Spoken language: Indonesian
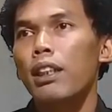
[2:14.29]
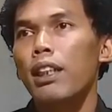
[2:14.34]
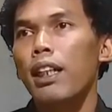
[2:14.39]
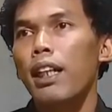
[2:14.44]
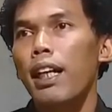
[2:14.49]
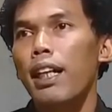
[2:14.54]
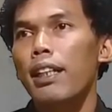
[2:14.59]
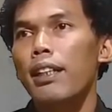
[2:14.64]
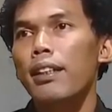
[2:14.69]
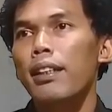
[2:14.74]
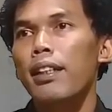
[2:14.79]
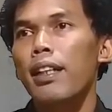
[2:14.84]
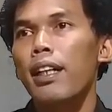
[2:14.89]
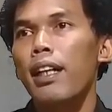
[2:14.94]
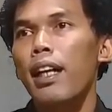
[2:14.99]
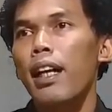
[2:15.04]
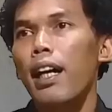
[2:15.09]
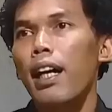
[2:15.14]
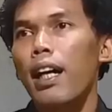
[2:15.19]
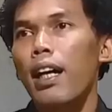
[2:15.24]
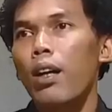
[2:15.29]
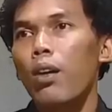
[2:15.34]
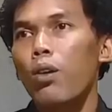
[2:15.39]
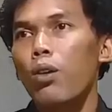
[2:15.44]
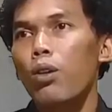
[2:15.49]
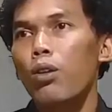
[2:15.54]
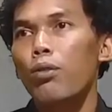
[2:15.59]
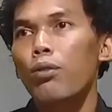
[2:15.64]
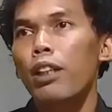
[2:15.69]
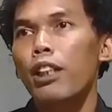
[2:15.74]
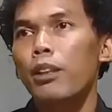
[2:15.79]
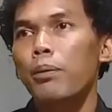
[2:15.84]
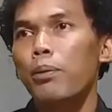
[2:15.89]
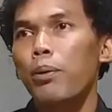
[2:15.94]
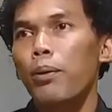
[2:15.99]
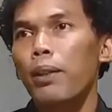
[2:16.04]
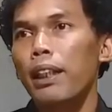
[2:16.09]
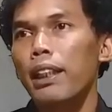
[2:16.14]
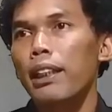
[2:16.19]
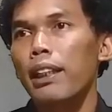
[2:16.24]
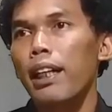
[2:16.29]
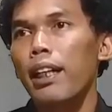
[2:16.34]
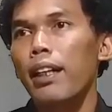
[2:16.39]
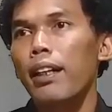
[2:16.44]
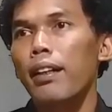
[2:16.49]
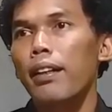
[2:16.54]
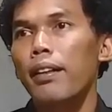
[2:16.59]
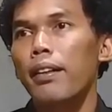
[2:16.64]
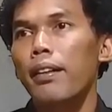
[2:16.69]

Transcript: dengan akun Facebook kita